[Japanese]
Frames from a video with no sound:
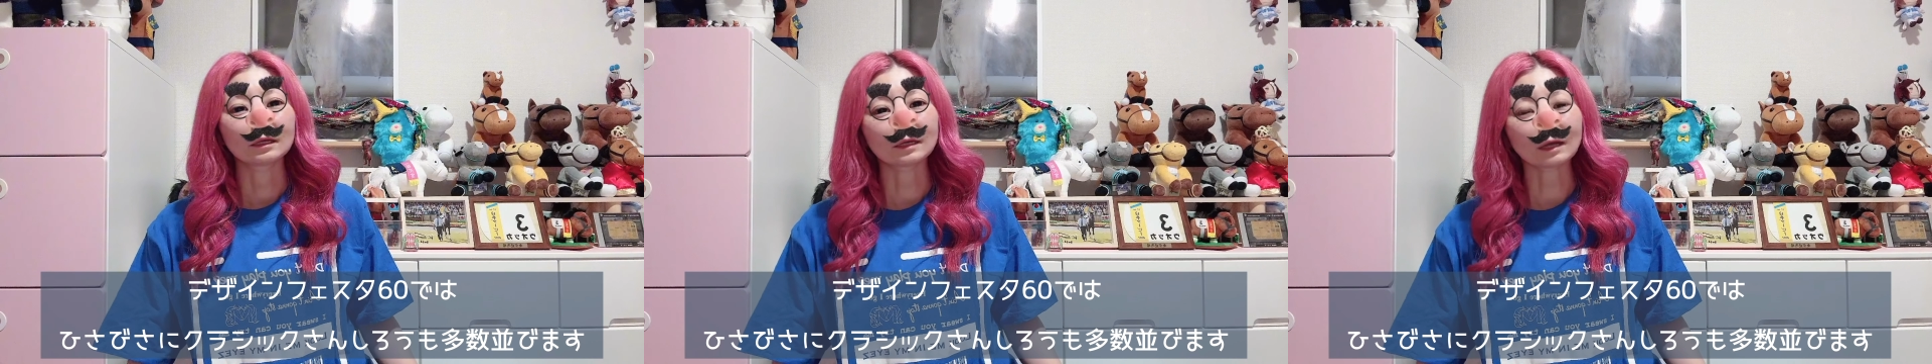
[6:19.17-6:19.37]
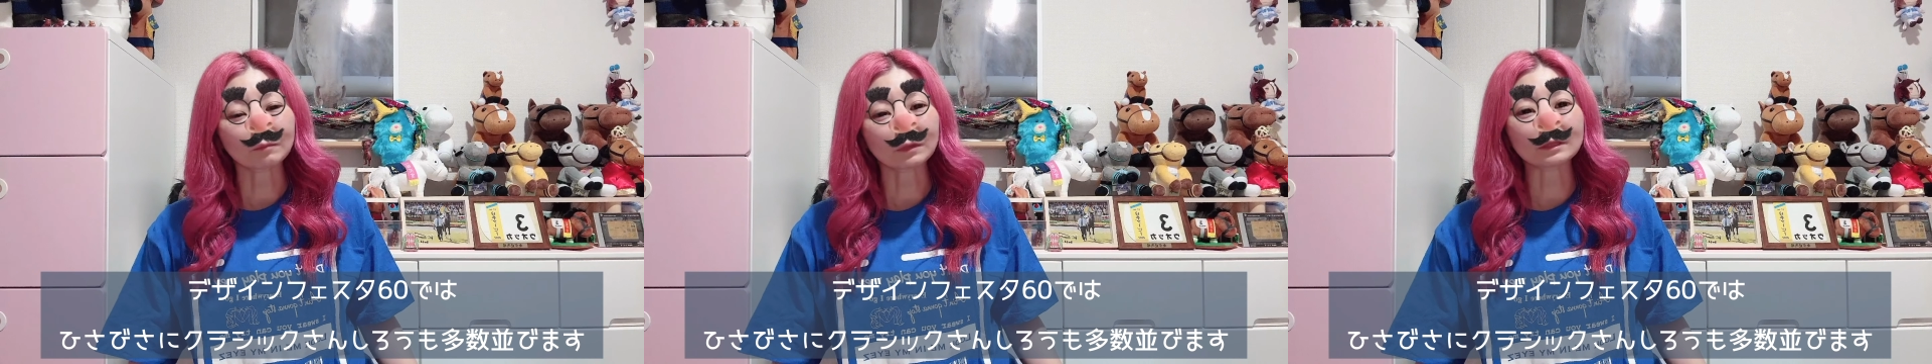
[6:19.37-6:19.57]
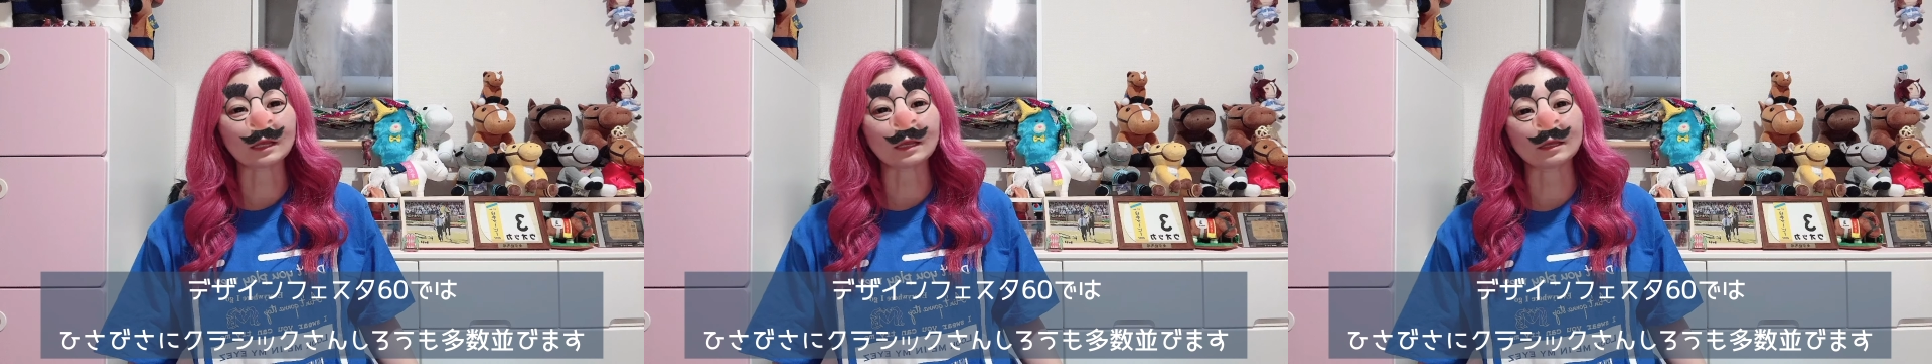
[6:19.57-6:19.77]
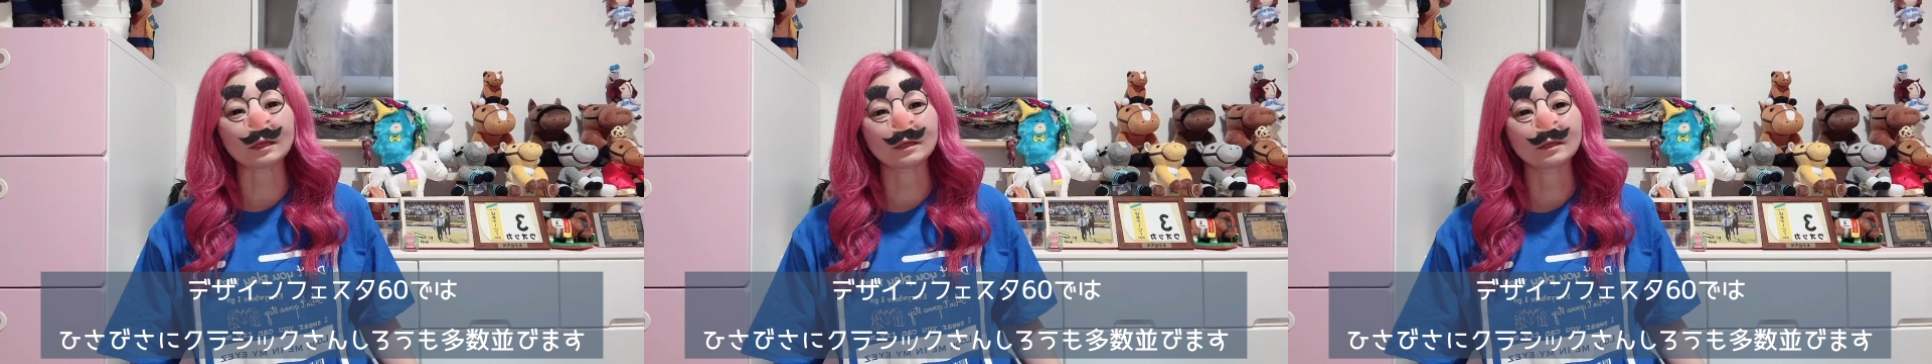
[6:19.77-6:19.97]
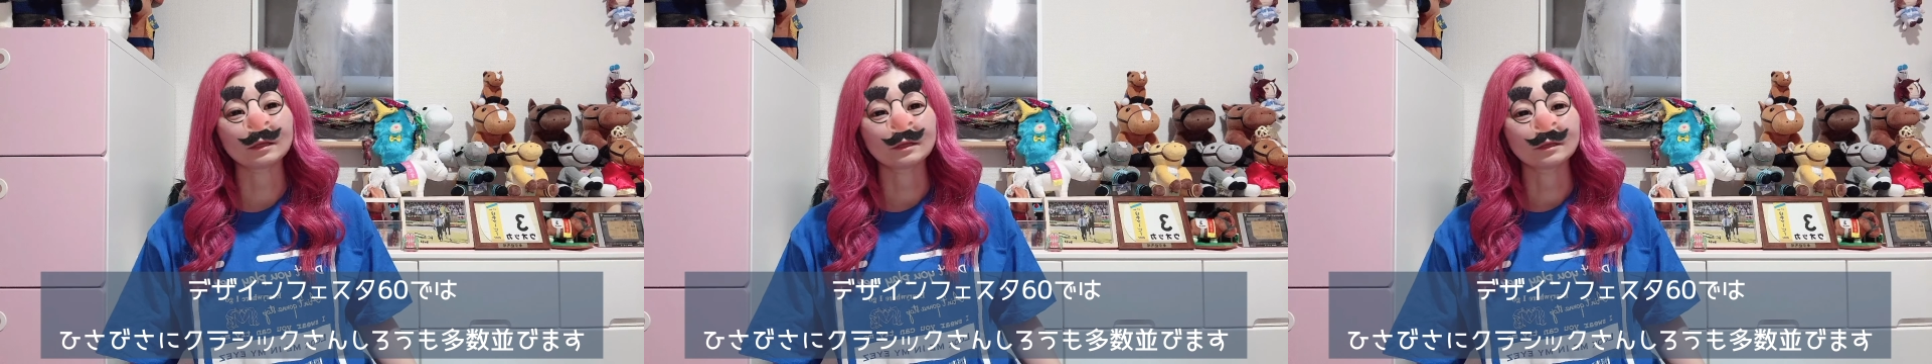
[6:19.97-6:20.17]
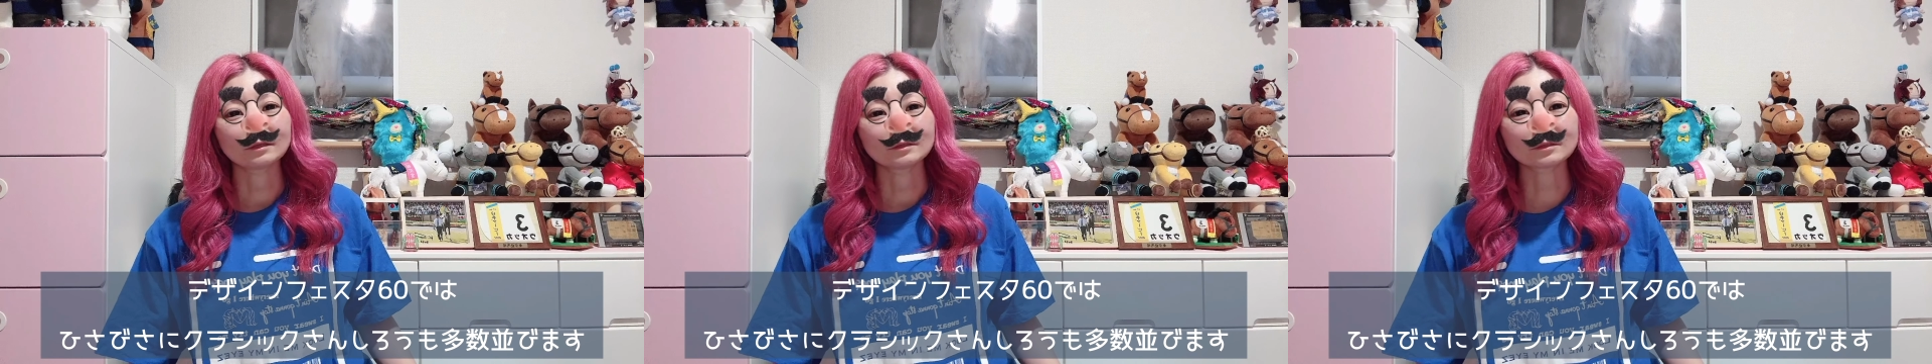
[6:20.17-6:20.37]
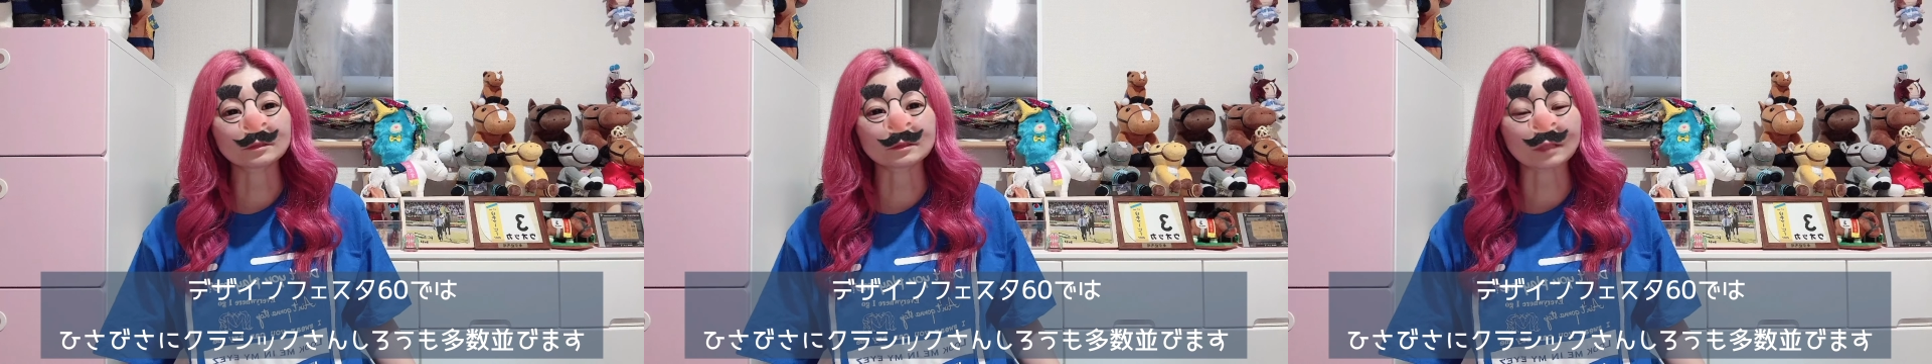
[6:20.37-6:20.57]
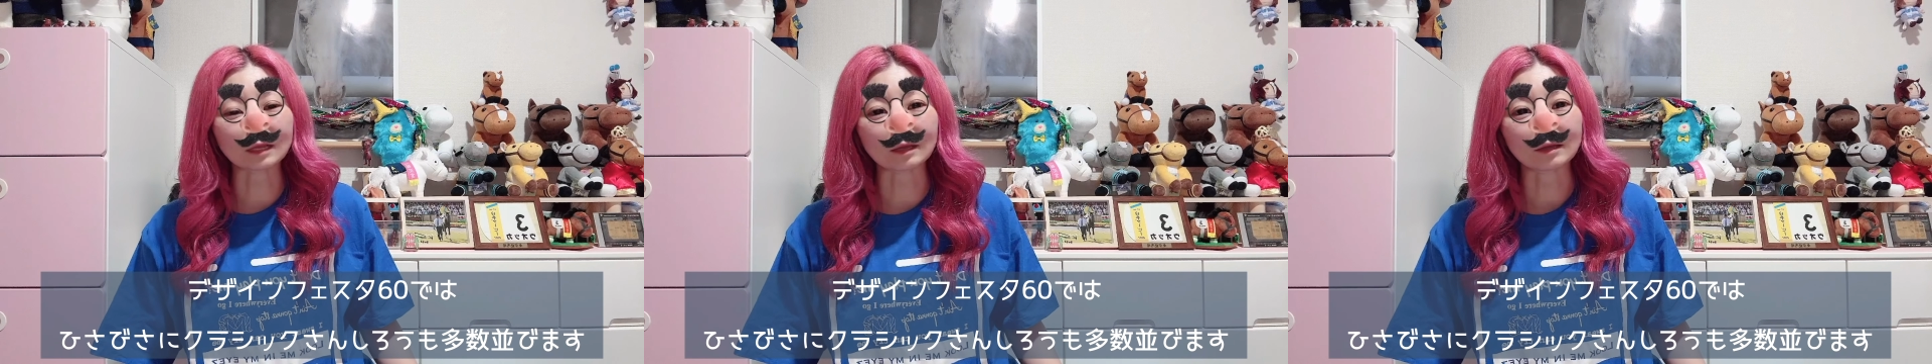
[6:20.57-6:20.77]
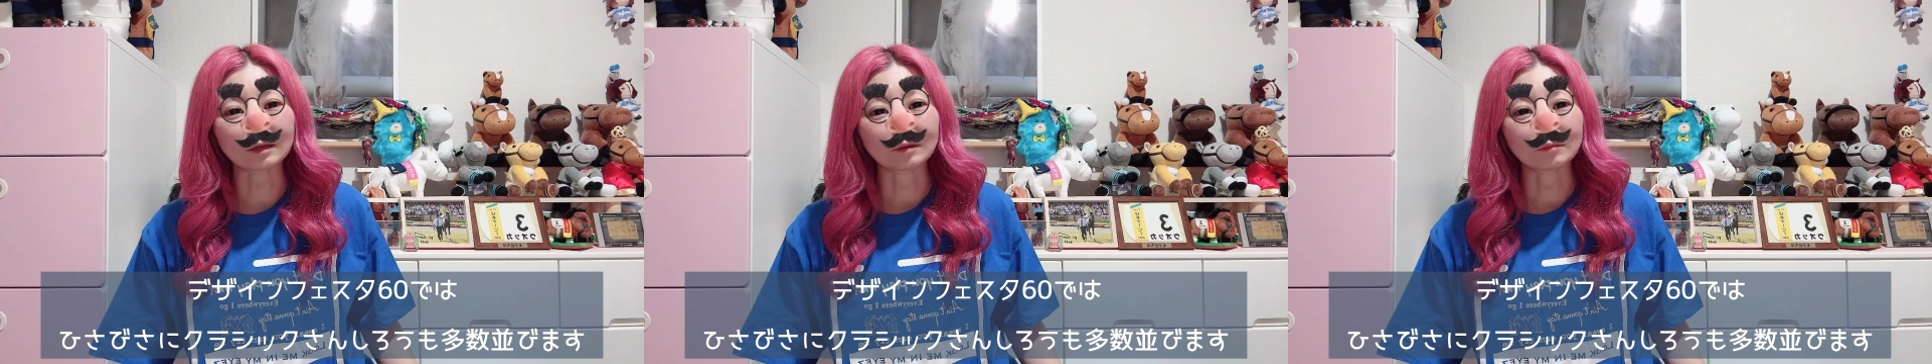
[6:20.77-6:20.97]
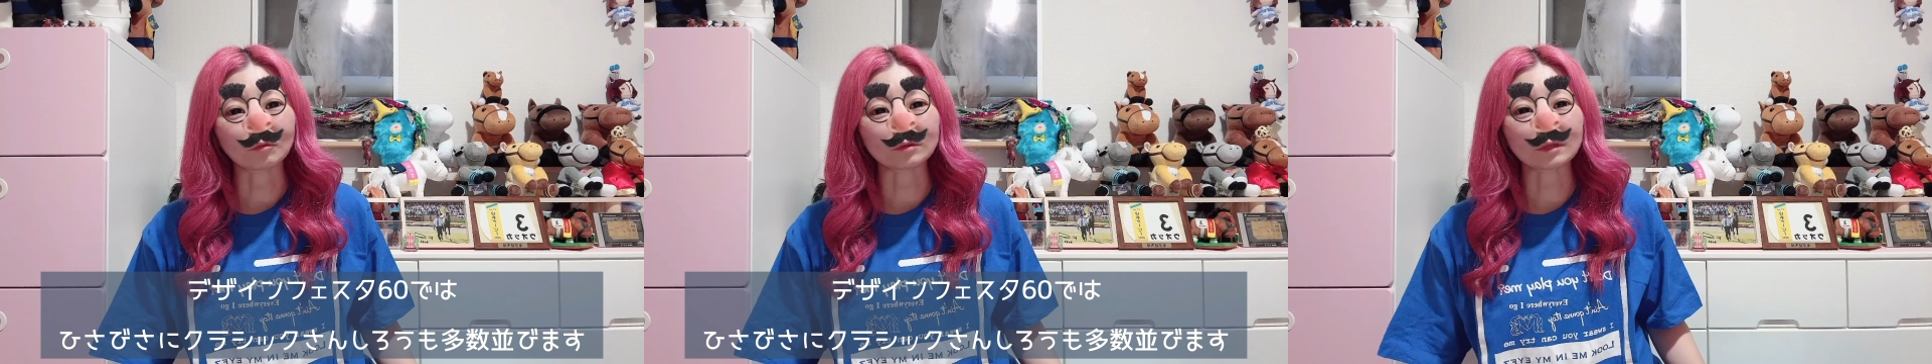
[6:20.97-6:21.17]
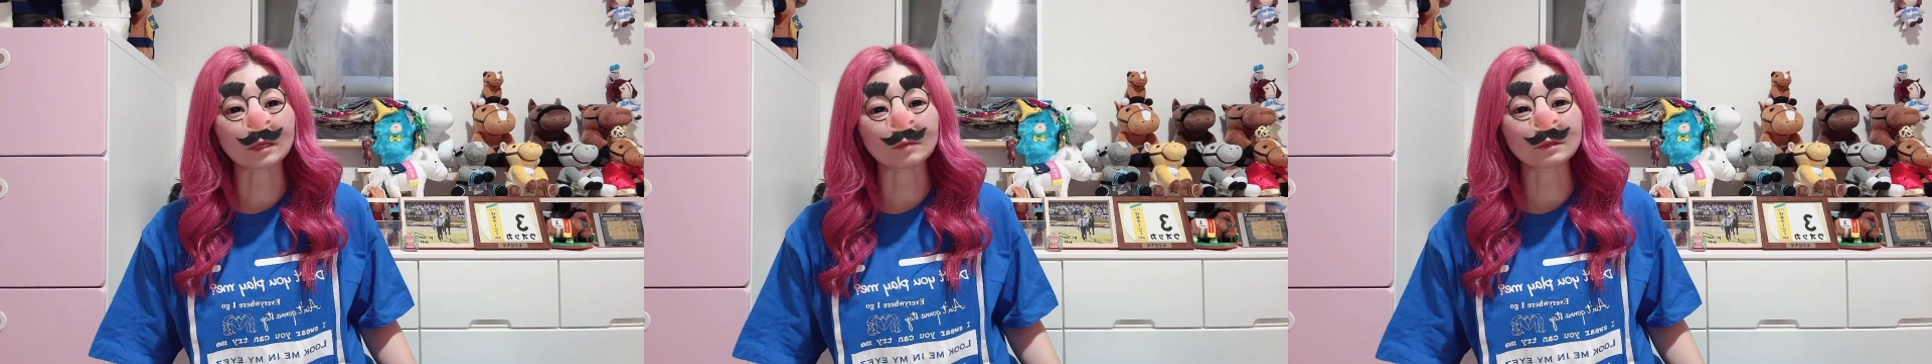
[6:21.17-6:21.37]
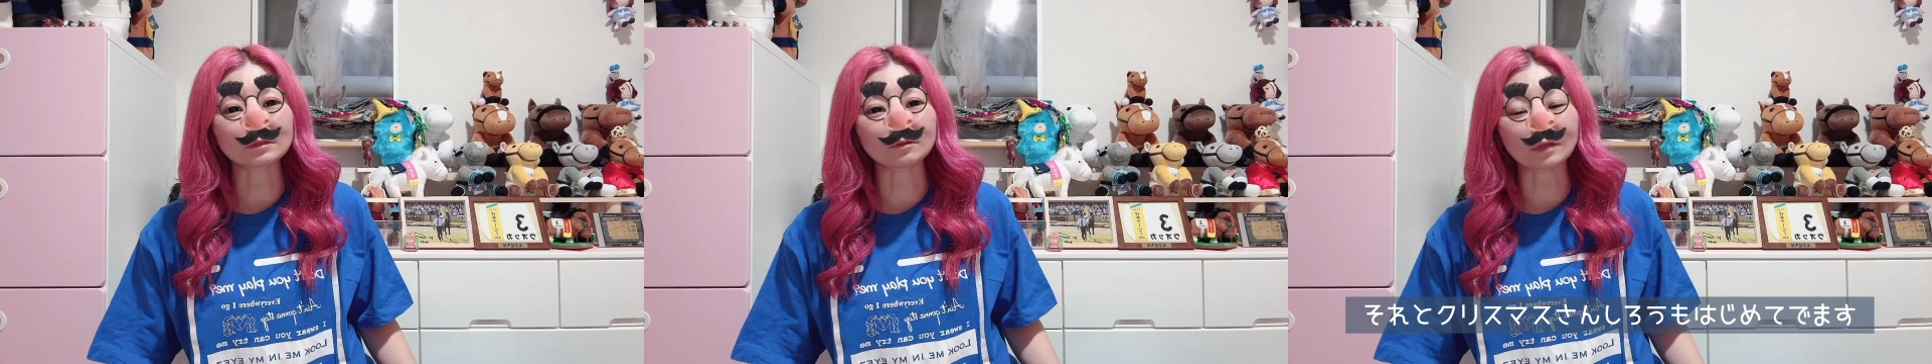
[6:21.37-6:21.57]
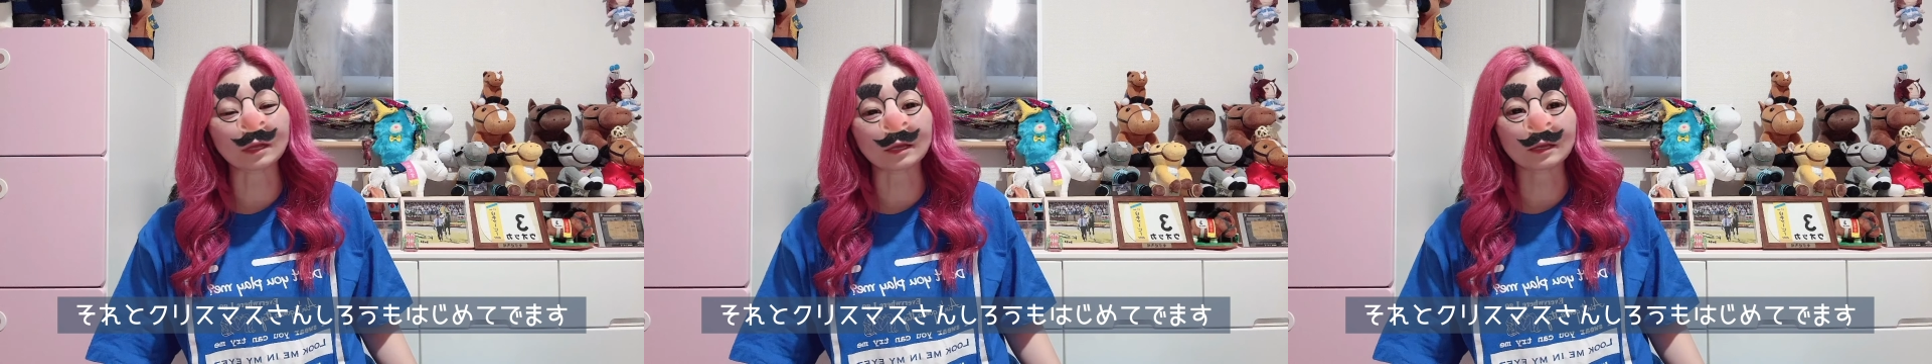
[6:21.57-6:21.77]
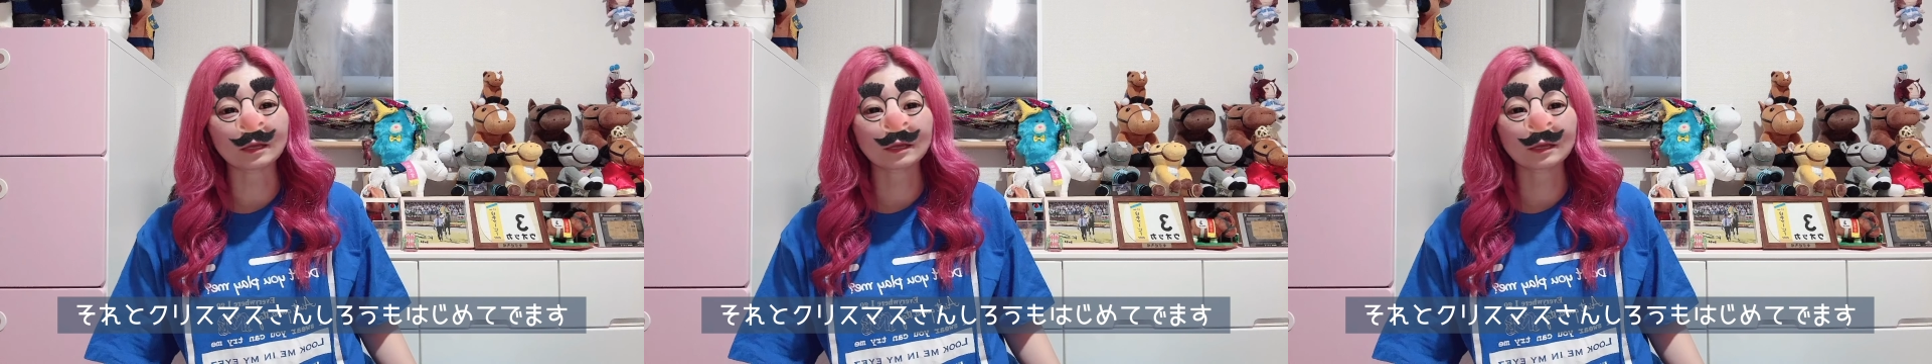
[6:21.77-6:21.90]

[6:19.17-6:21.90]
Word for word: 頑張って作って持っていきますので、